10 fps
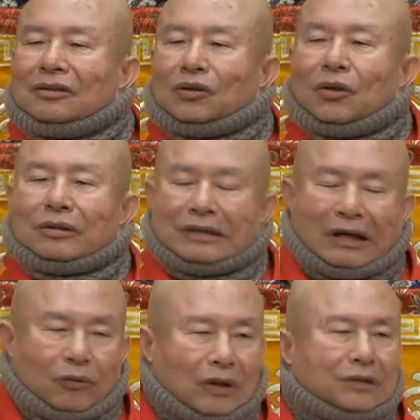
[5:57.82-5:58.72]
说在
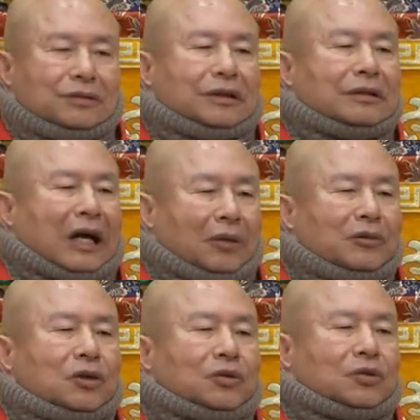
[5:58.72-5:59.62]
幻身还
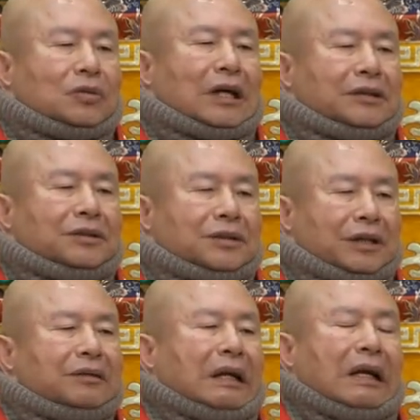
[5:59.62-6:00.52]
没有出来以
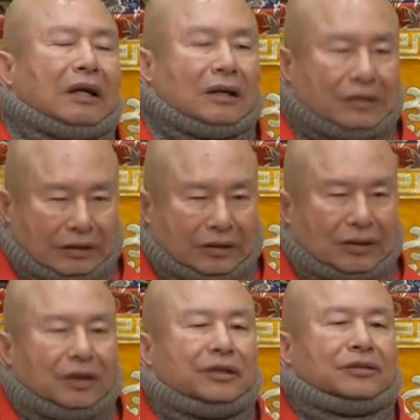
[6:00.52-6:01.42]
前，你
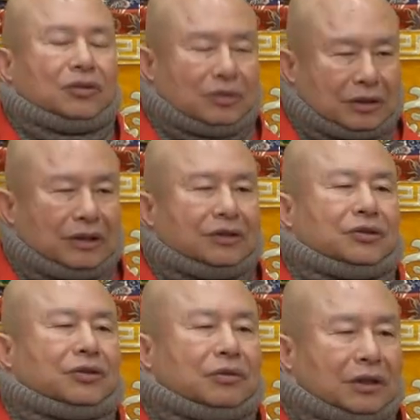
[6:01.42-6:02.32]
可以就可以
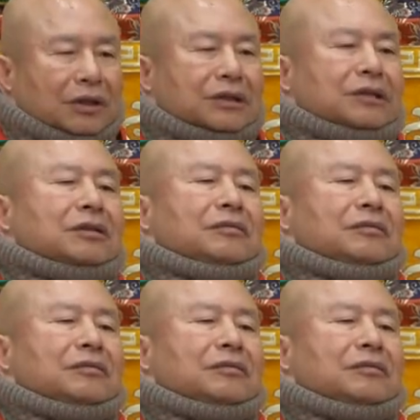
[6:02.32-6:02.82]
修合一，